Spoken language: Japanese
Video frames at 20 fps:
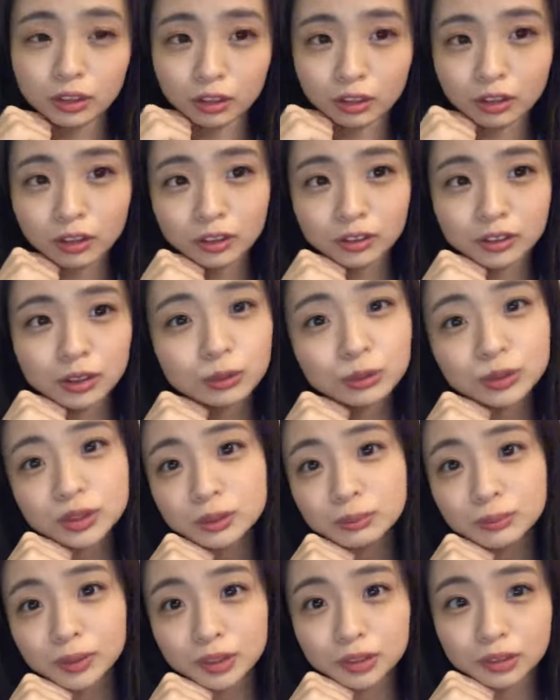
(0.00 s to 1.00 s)
から楽
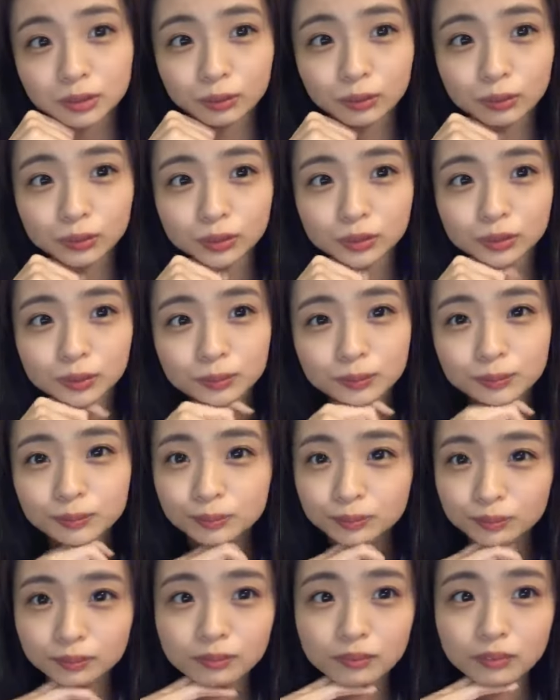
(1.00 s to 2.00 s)
しみすごく
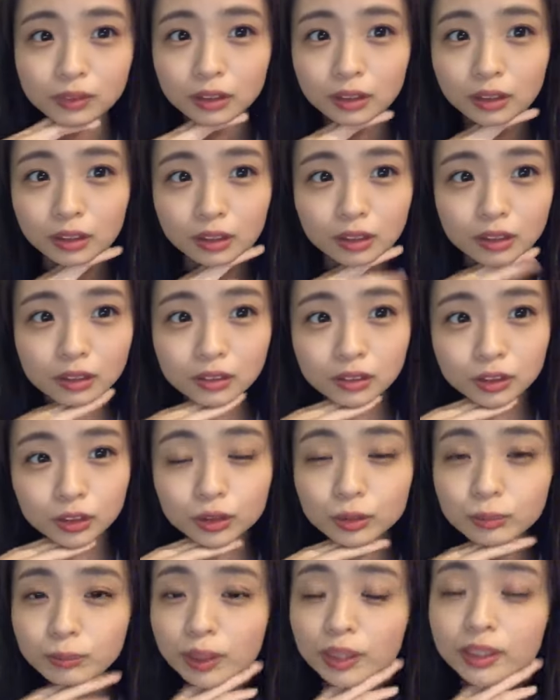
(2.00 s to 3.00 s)

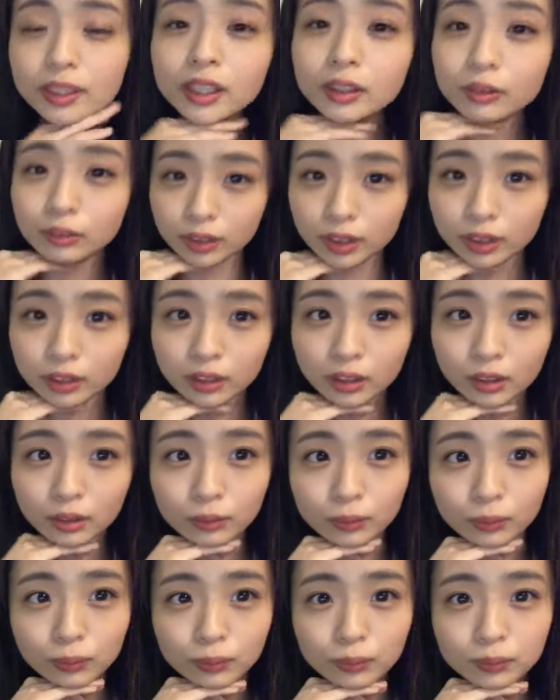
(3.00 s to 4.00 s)
有名だよね結
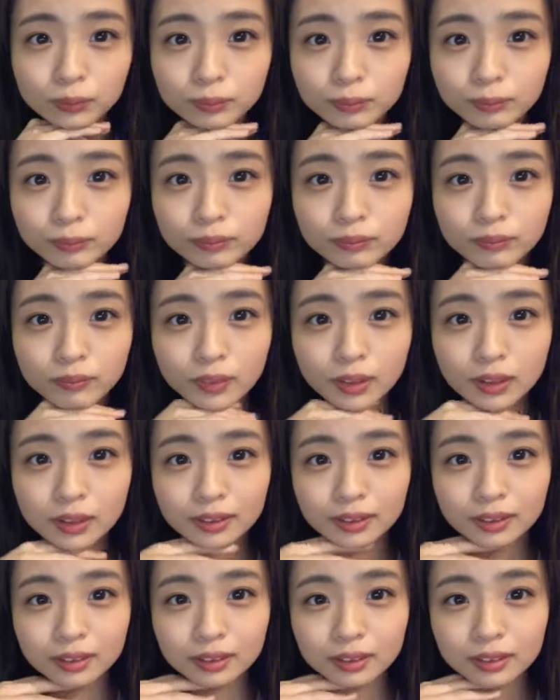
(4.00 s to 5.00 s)
構
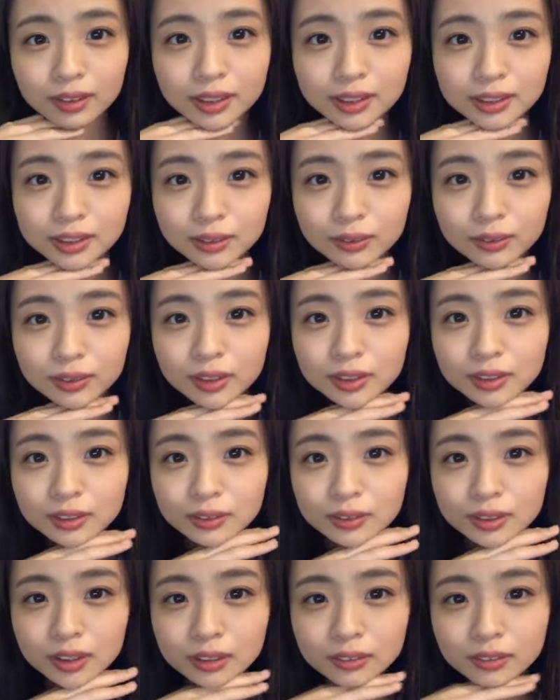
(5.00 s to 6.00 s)

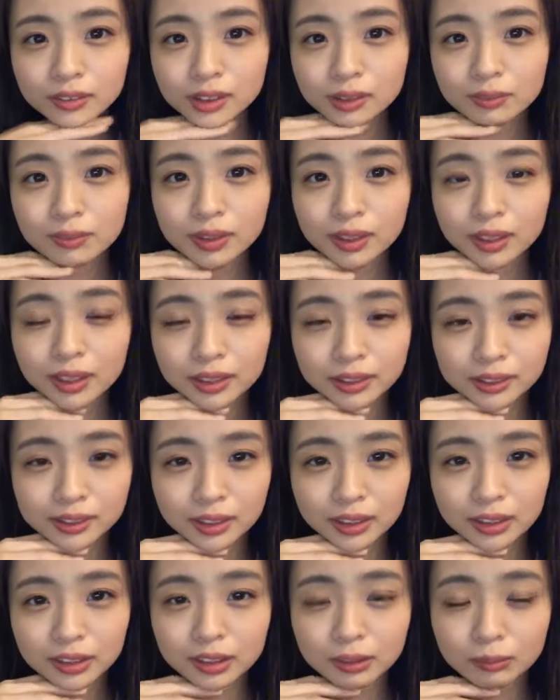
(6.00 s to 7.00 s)
タジオタジオさんの頭は完
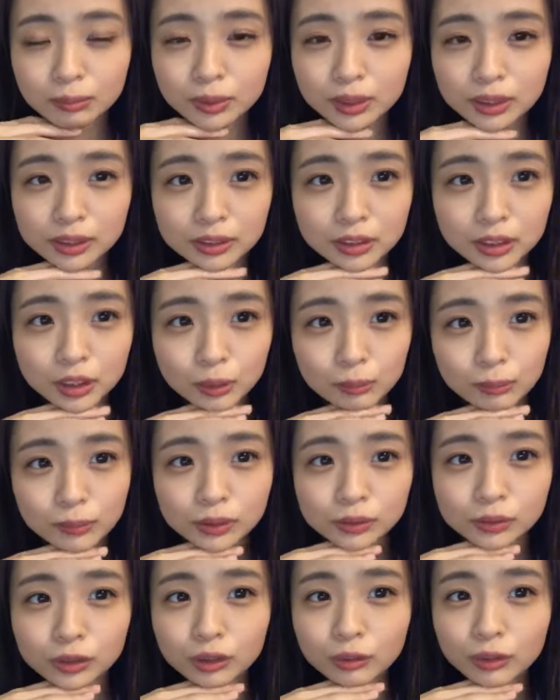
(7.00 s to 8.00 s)
全にダメですま
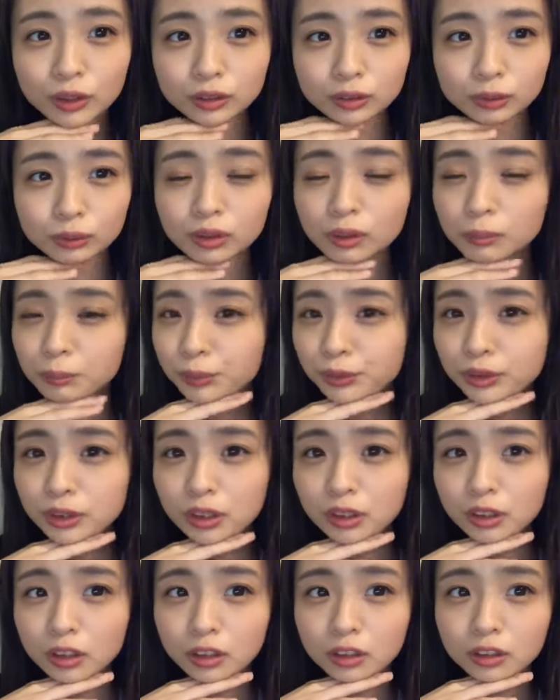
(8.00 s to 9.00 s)
あそれはそうかもし
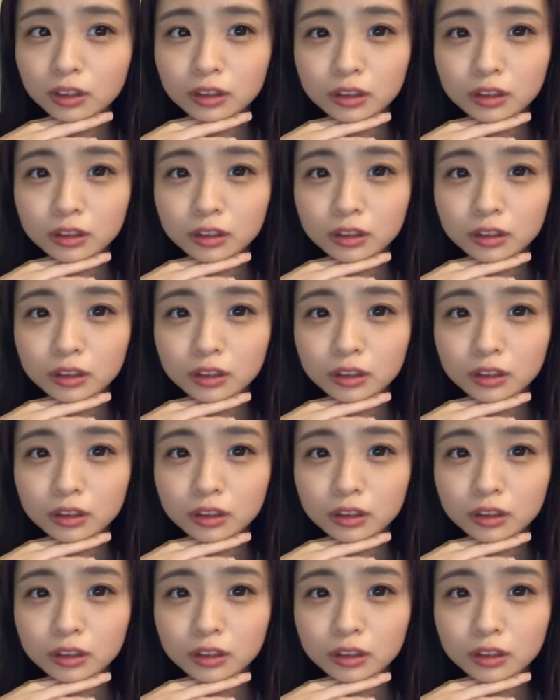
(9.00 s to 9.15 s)
れない